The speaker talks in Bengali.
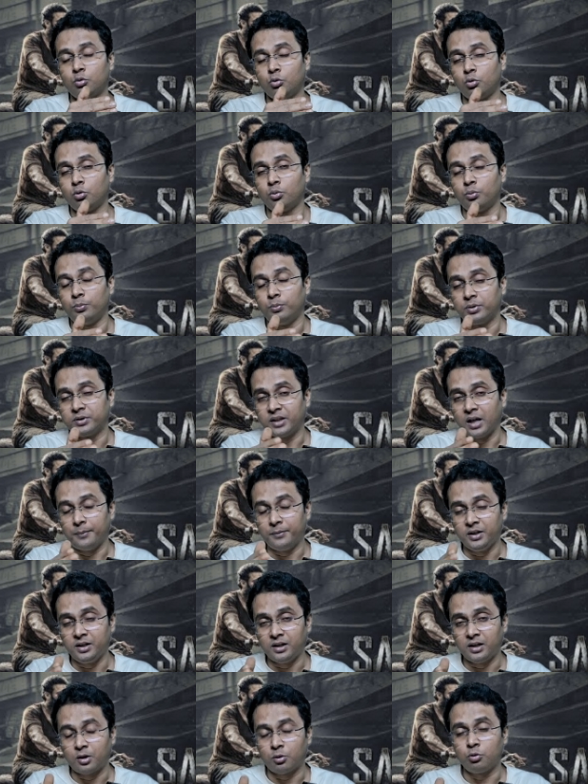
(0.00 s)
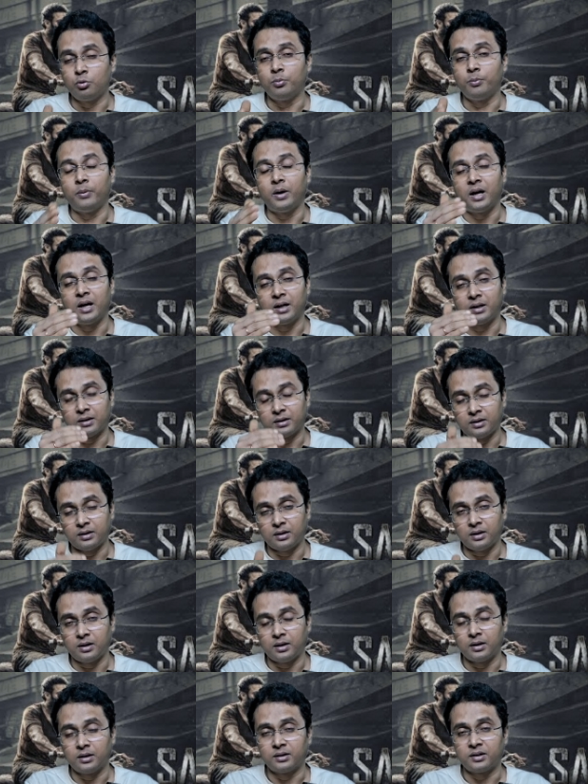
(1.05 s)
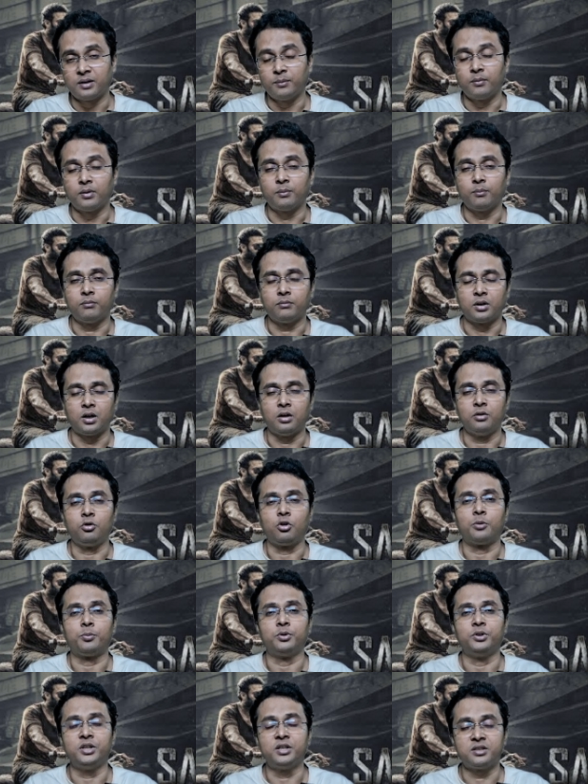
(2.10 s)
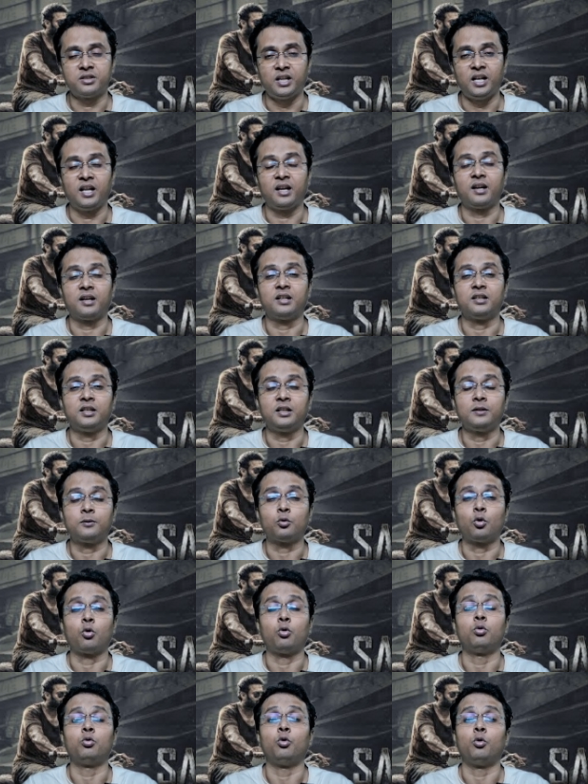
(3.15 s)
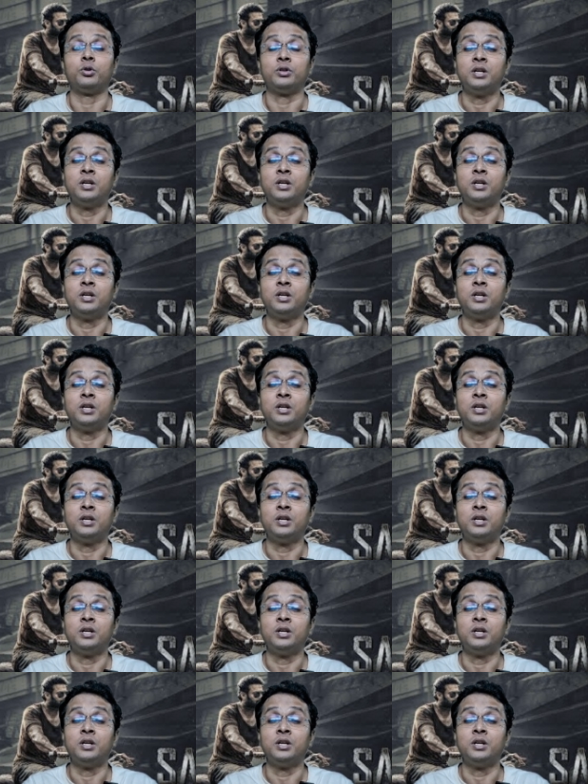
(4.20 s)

তো তামিলনাড়ু বা অন্ধ্রপ্রদেশ তেলেঙ্গানাতে তখন